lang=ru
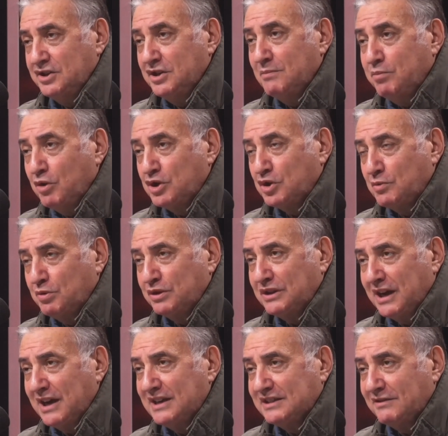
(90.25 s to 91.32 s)
Чем больше он
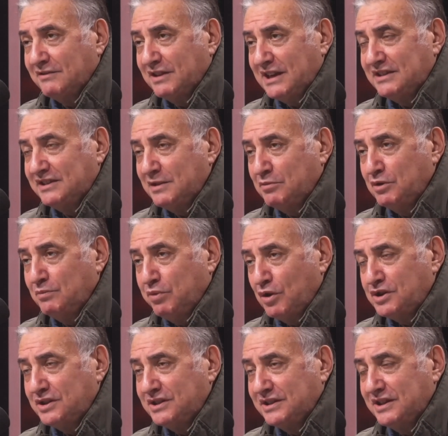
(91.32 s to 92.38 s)
будет находиться в власти, тем будет
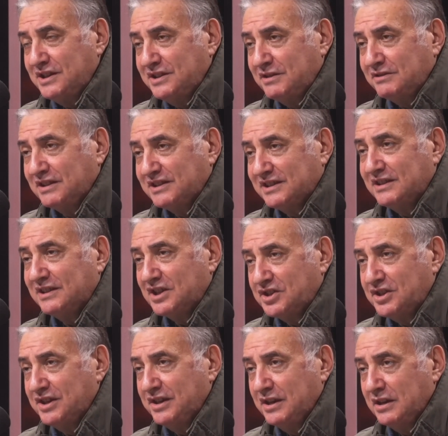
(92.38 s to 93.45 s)
больше дискредитироваться
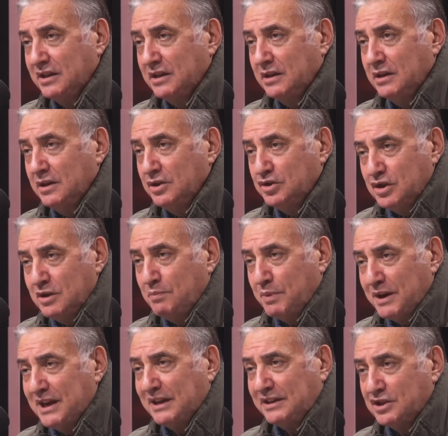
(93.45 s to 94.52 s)
соглашение. Что,
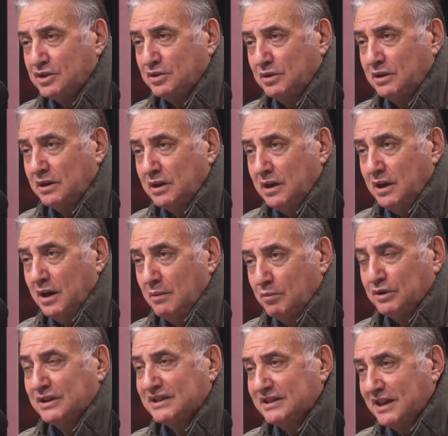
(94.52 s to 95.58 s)
непонятно, что ли?
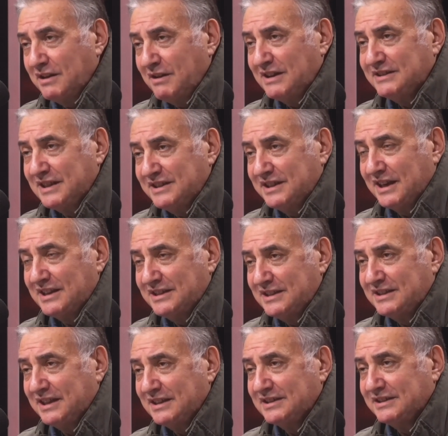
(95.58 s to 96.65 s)
Будут разогреваться
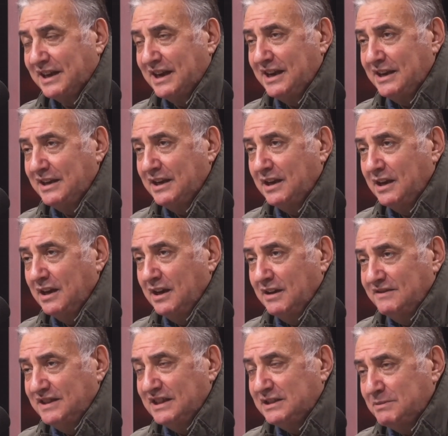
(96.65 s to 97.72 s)
антироссийские настроения,
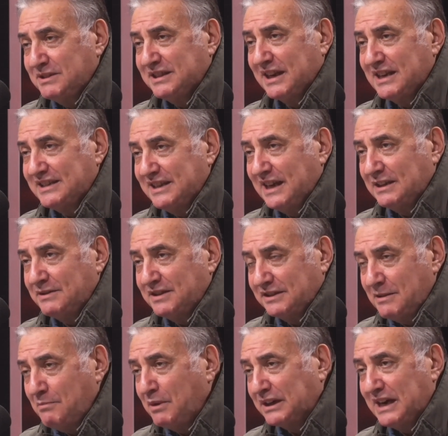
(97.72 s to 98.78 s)
все этими соросятами, с
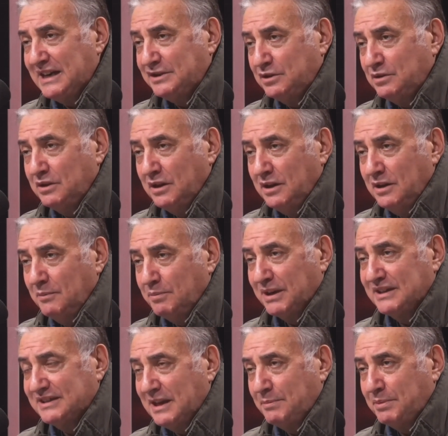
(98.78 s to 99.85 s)
этой мразью
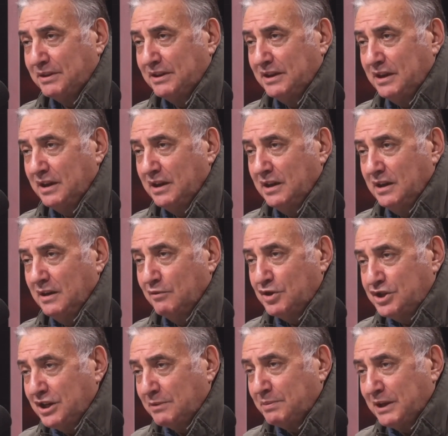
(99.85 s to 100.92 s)
прозападной.
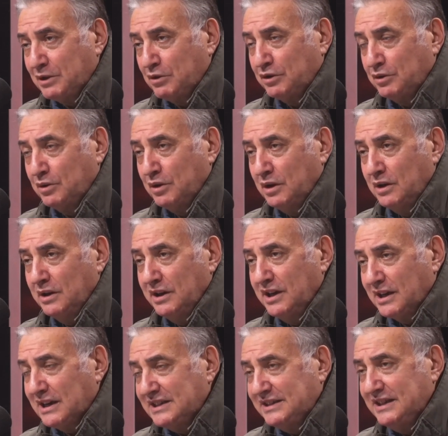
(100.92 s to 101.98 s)
Ущерб народу
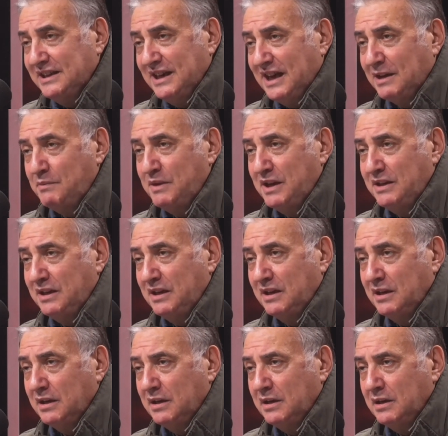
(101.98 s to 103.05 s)
и России, и Армении.